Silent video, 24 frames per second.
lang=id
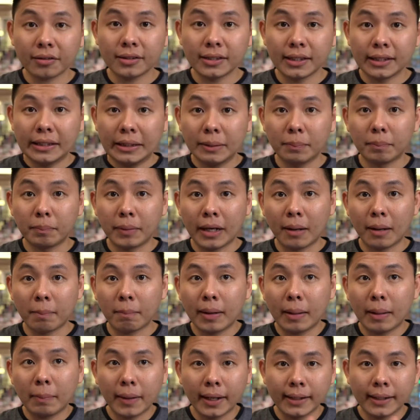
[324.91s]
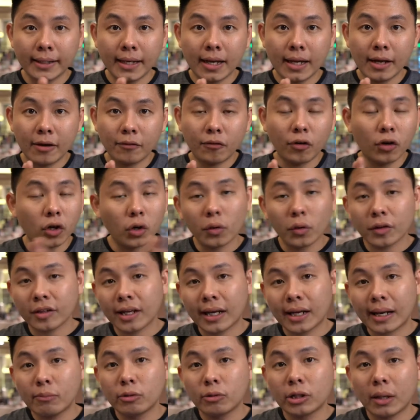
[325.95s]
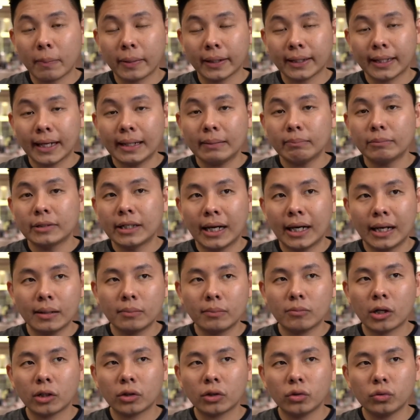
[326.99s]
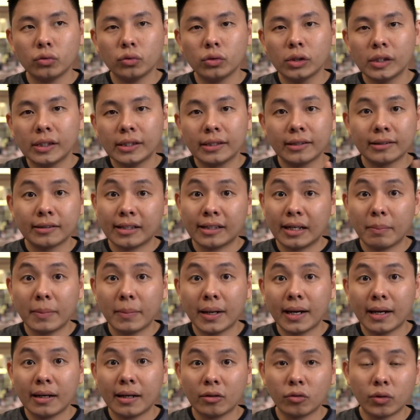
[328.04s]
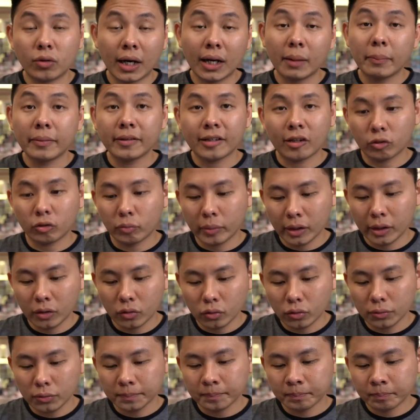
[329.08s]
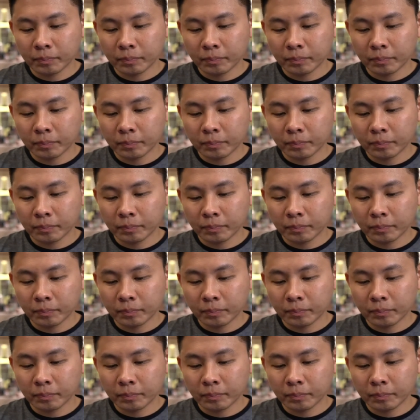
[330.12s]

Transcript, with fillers: jadi berapa banyak followers yang kamu dapatkan dalam waktu selama kurang lebih satu minggu.